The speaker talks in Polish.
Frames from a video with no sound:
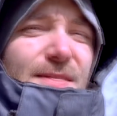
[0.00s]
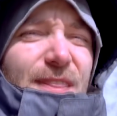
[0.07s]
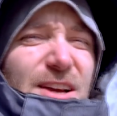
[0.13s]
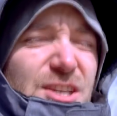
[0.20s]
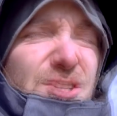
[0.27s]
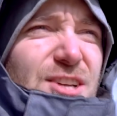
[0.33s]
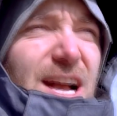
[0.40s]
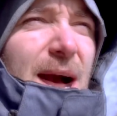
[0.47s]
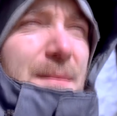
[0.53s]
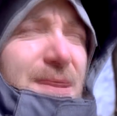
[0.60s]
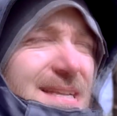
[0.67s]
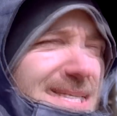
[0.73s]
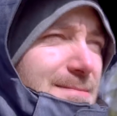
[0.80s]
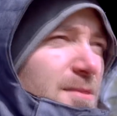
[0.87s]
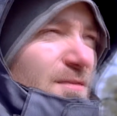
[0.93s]
Także czekamy
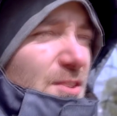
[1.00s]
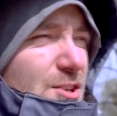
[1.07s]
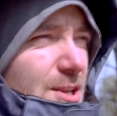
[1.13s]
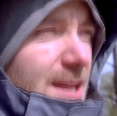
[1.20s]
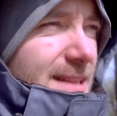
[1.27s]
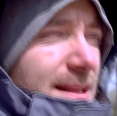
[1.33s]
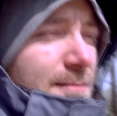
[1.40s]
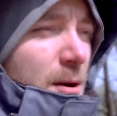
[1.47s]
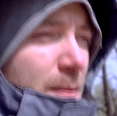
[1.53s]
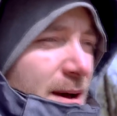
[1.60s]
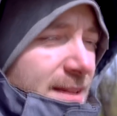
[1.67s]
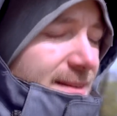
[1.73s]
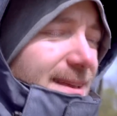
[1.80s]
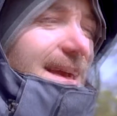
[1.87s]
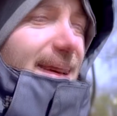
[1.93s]
niesamowicie na ten
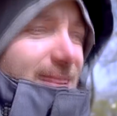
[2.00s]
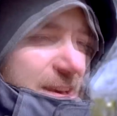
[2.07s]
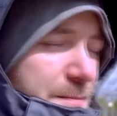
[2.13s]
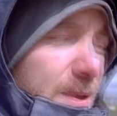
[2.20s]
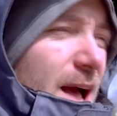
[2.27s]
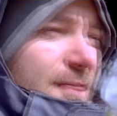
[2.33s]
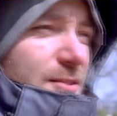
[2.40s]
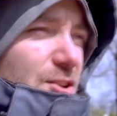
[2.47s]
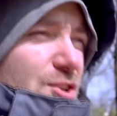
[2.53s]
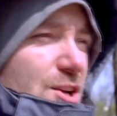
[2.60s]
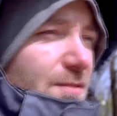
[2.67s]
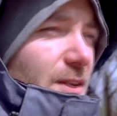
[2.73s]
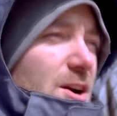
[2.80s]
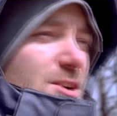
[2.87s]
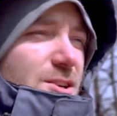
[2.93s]
moment, kiedy pojawi
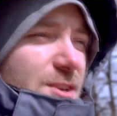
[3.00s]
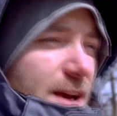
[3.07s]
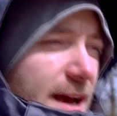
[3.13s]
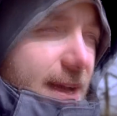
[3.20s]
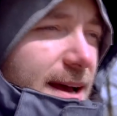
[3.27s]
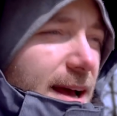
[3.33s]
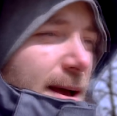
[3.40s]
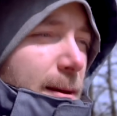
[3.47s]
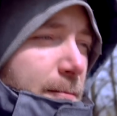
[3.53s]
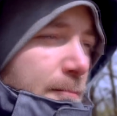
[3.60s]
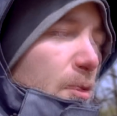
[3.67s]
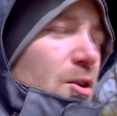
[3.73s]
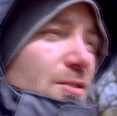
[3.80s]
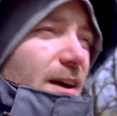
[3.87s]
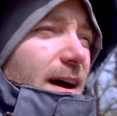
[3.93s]
się właśnie
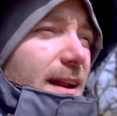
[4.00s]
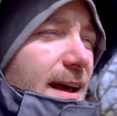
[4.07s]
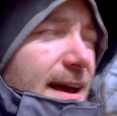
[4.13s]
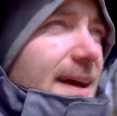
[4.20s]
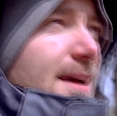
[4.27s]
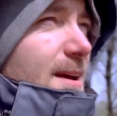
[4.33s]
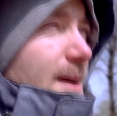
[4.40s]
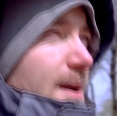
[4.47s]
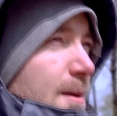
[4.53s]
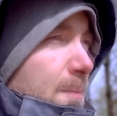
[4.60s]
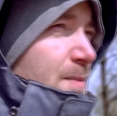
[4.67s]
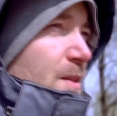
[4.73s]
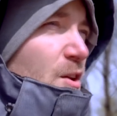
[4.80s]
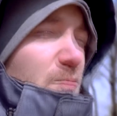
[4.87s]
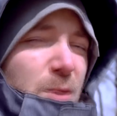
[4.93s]
model
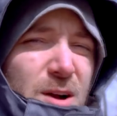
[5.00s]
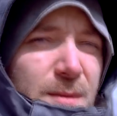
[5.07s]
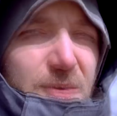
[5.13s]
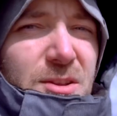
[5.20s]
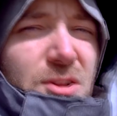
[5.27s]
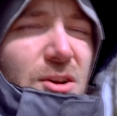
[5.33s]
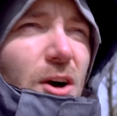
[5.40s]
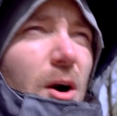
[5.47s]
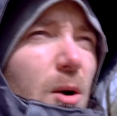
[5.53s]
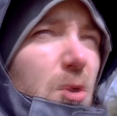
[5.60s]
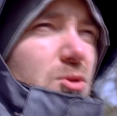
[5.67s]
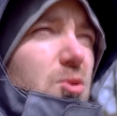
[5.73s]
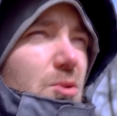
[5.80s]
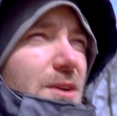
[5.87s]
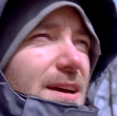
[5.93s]
w Pokémon Go,
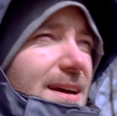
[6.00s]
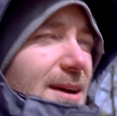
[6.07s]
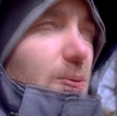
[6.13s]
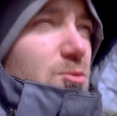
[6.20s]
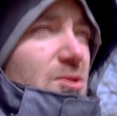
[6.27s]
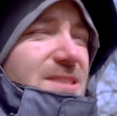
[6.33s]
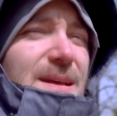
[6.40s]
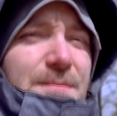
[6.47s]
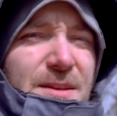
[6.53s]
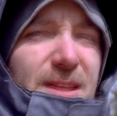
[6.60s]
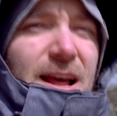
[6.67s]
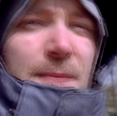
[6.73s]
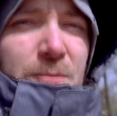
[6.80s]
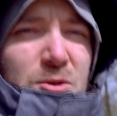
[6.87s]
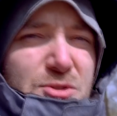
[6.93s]
który udostępni
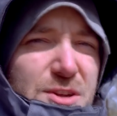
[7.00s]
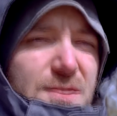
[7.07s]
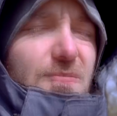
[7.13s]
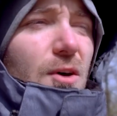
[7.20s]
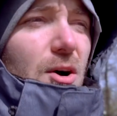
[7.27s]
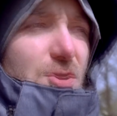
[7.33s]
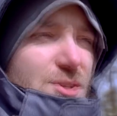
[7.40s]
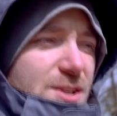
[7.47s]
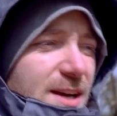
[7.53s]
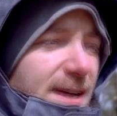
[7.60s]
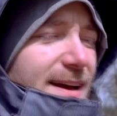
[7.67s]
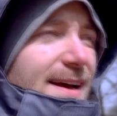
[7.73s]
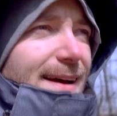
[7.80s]
nam możliwość